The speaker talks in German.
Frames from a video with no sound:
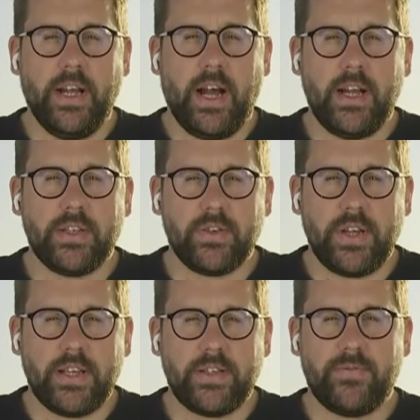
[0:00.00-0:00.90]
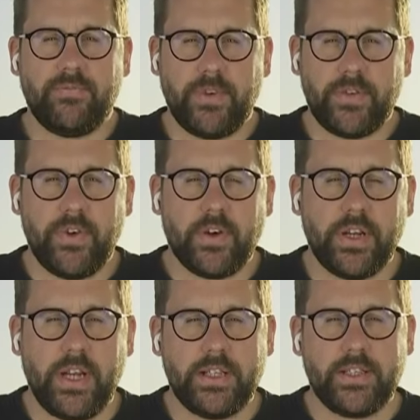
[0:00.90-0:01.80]
Also das, was wir auch
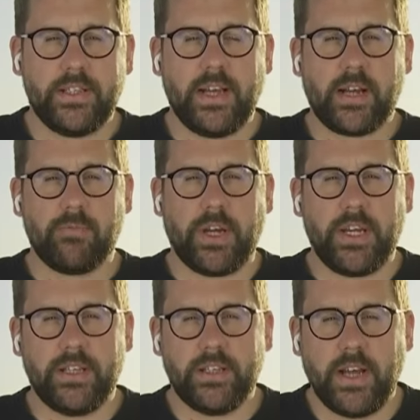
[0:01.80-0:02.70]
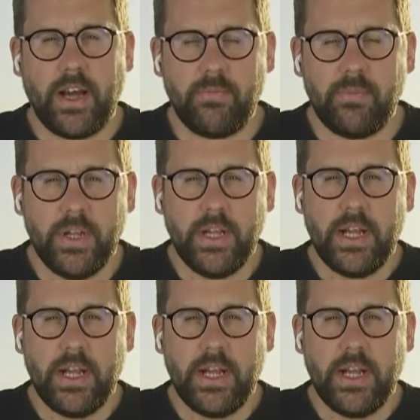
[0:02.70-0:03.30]
in den letzten Tagen berichtet haben.